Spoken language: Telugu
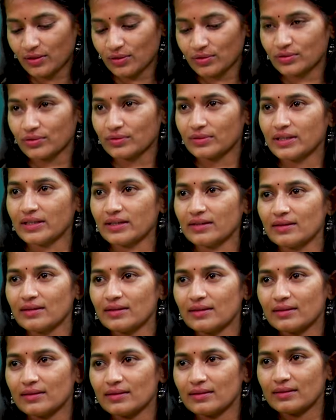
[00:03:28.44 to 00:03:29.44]
జరుగుతుంది
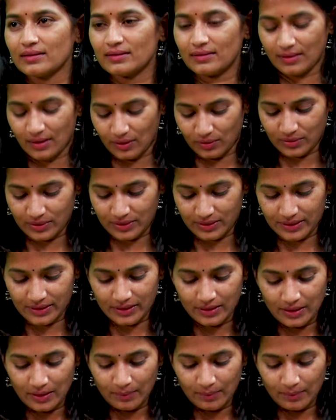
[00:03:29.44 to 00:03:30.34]
లో ఇది అవునండి